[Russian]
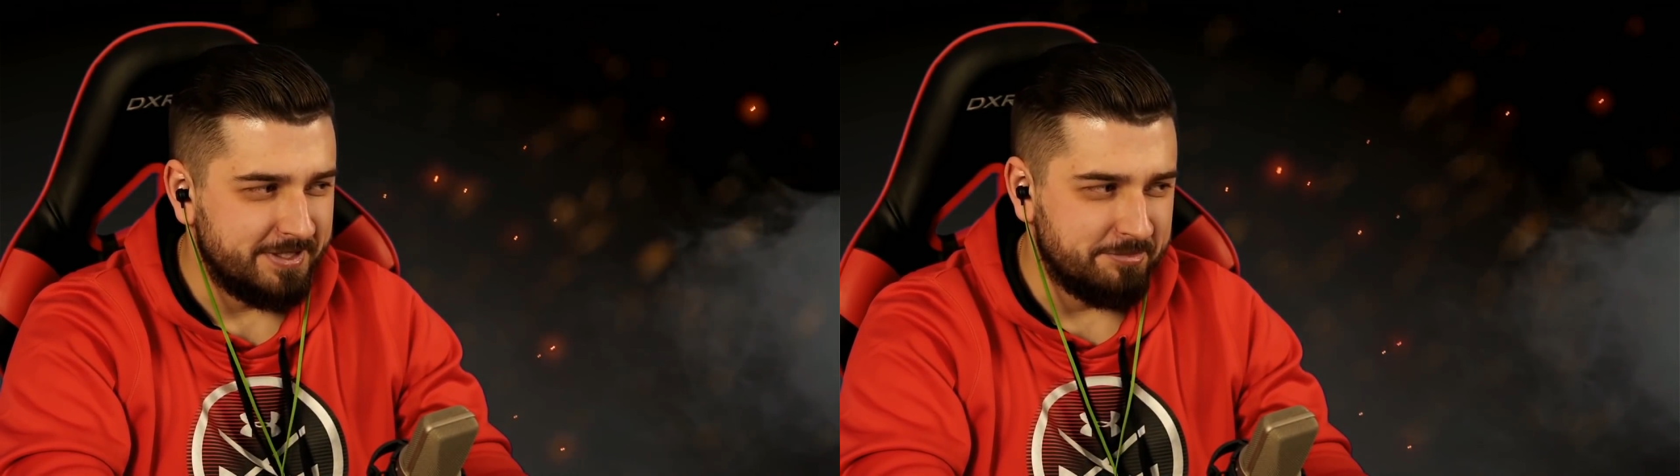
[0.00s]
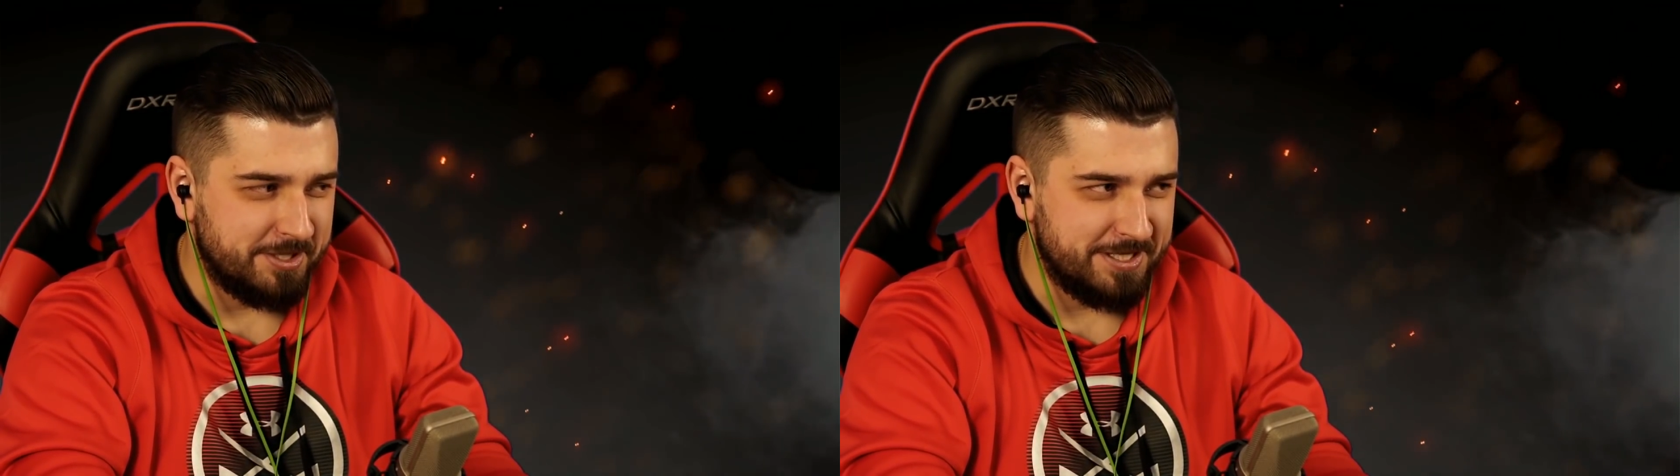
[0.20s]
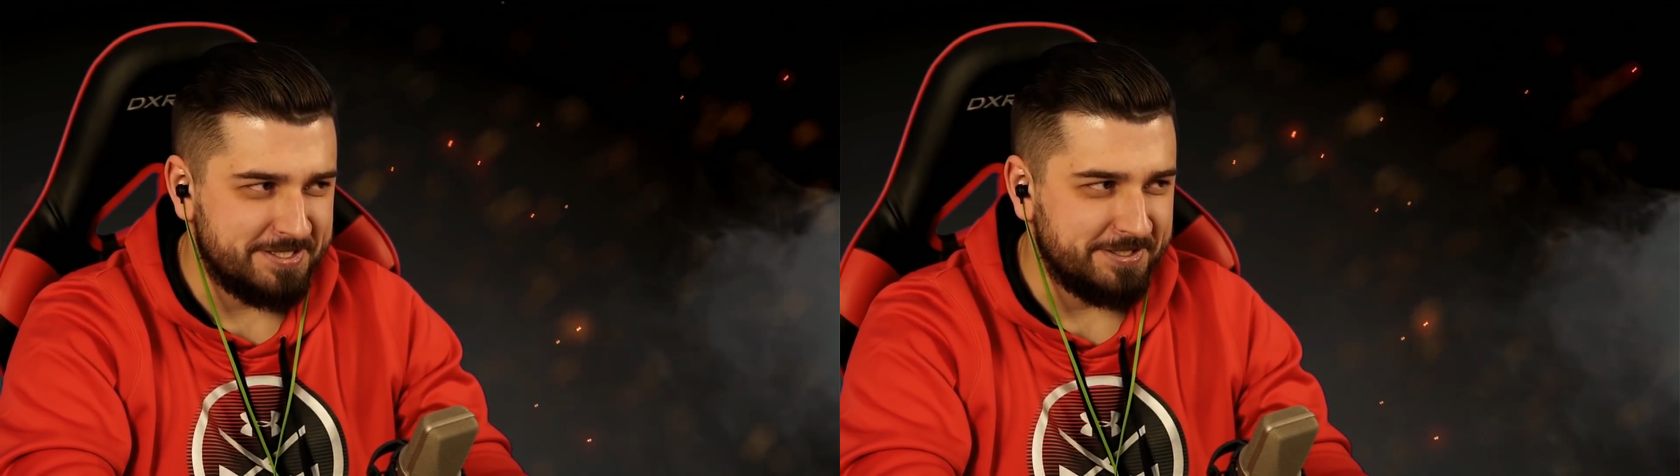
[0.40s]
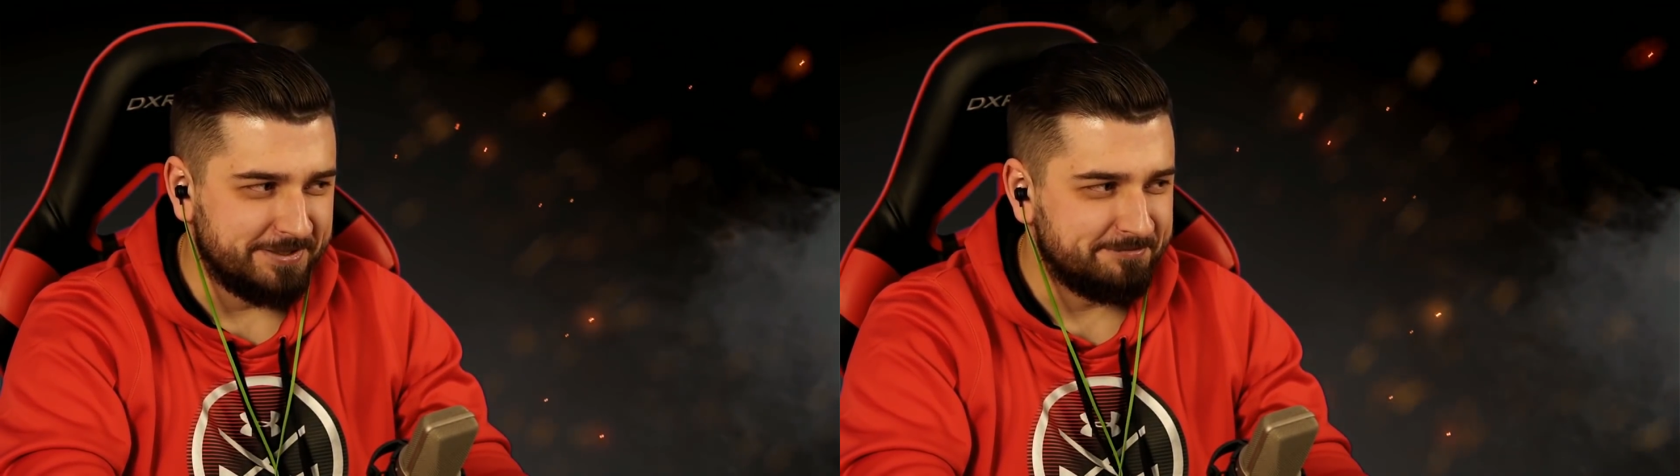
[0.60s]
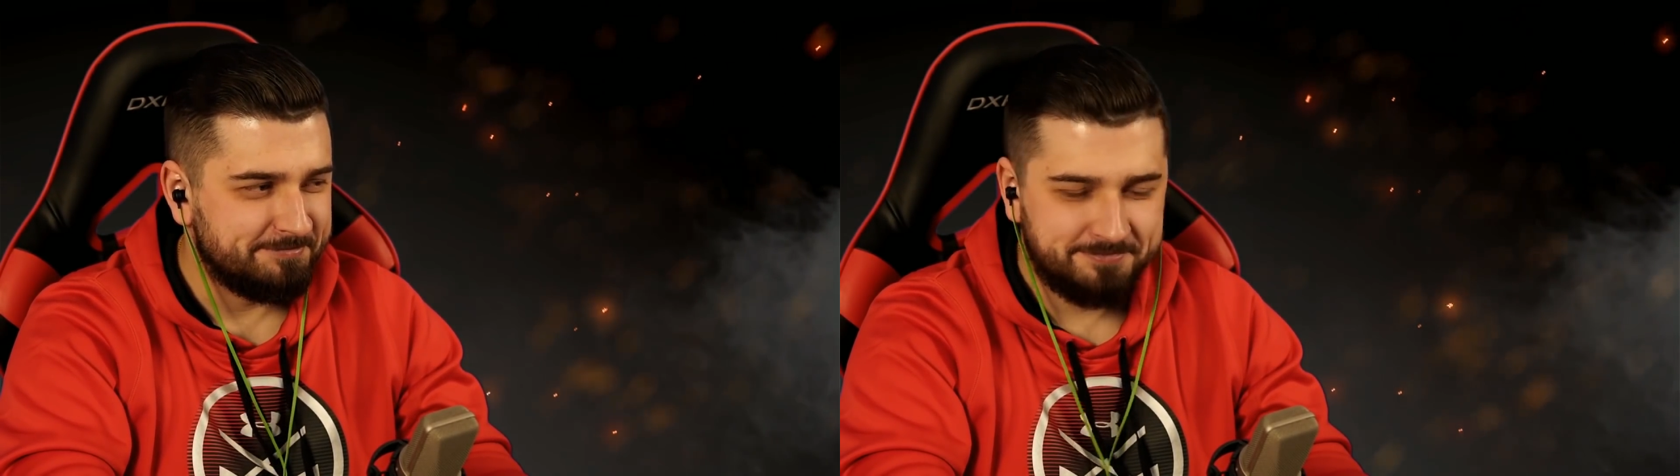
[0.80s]
Не
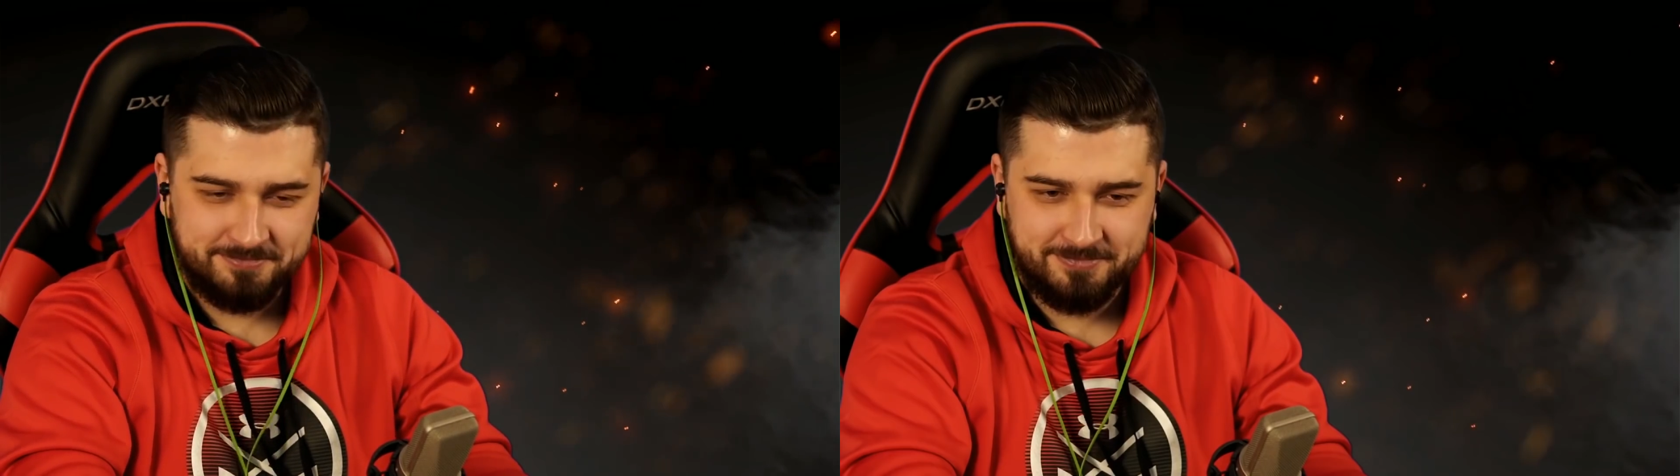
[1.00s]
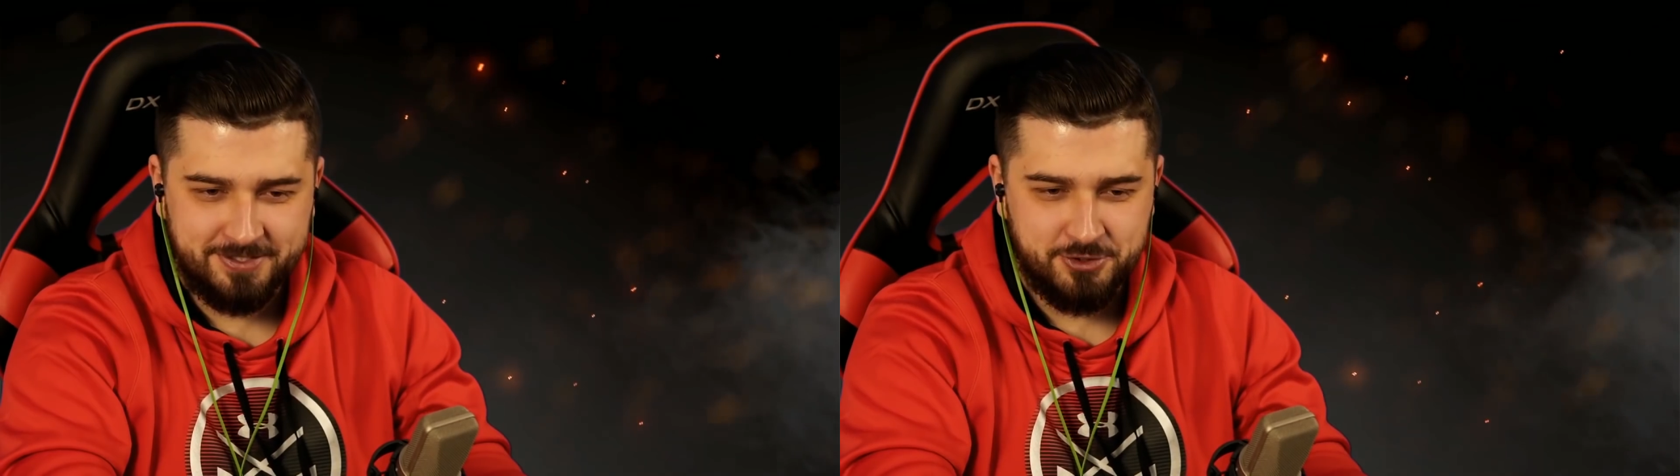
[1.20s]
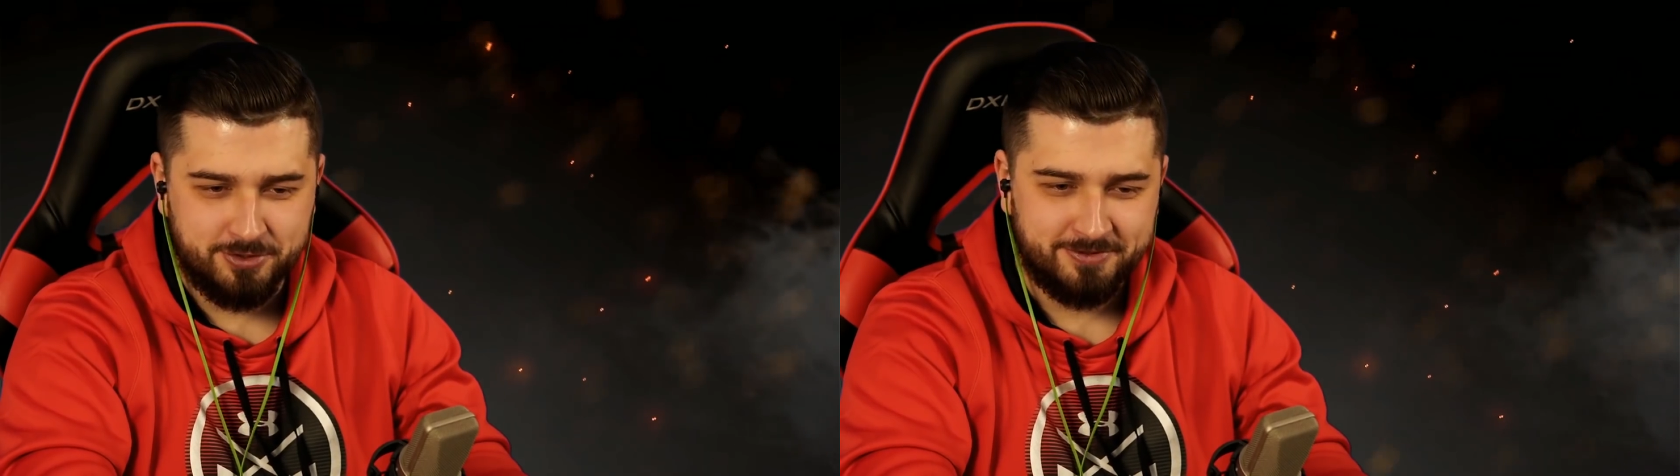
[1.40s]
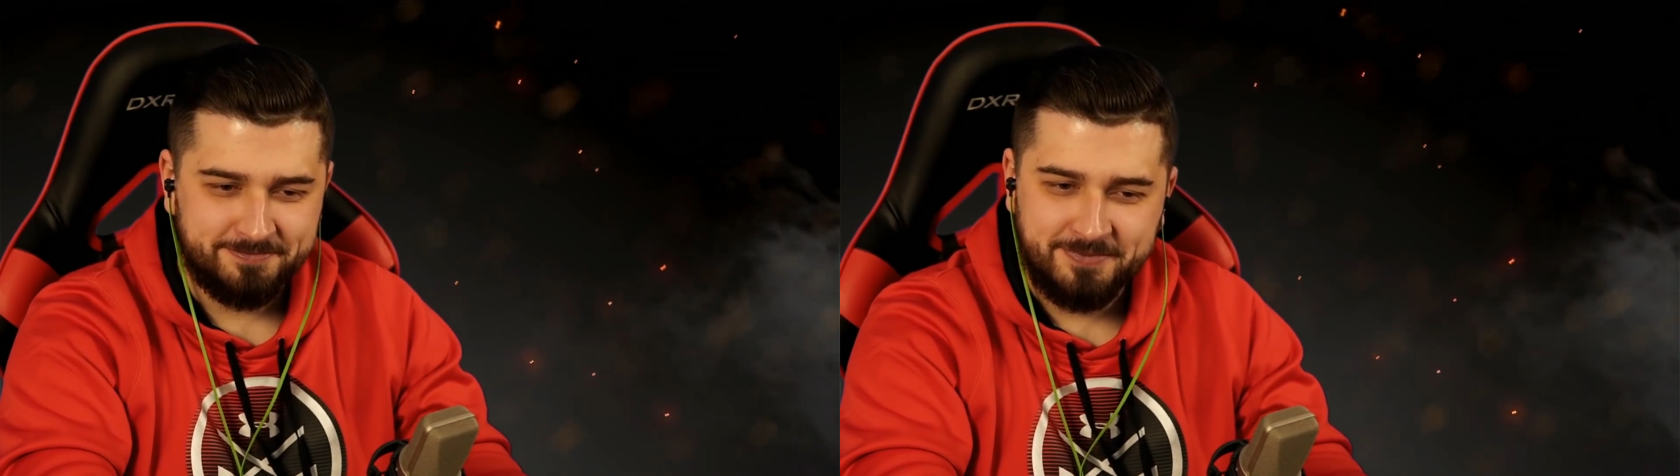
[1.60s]
прокатило. Черт.